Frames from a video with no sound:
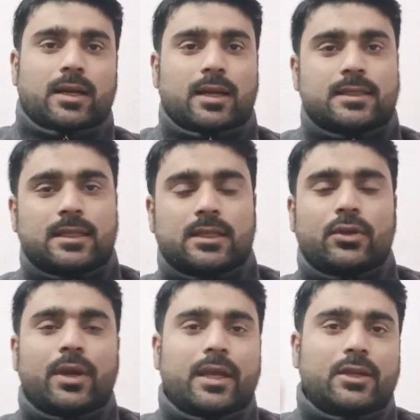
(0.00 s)
अक्सर
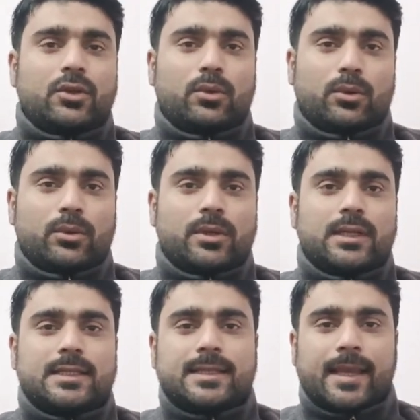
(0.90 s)
जो है जो लोग
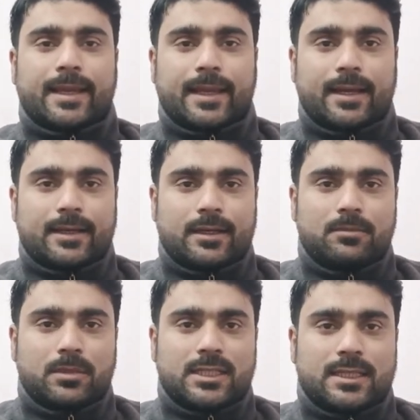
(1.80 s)
सेकेट्रिक
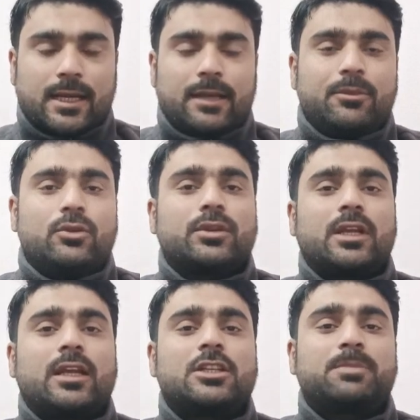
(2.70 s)
मसाइल में होते
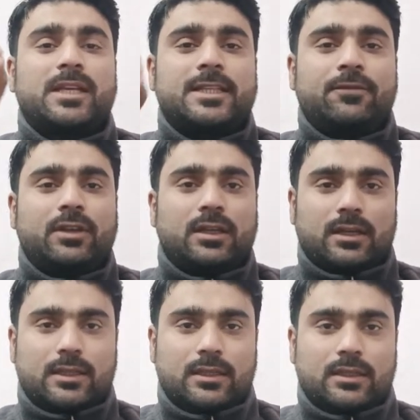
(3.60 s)
हैं
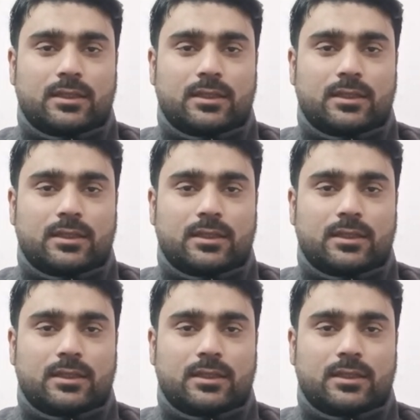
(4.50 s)
स्पेसिफिकली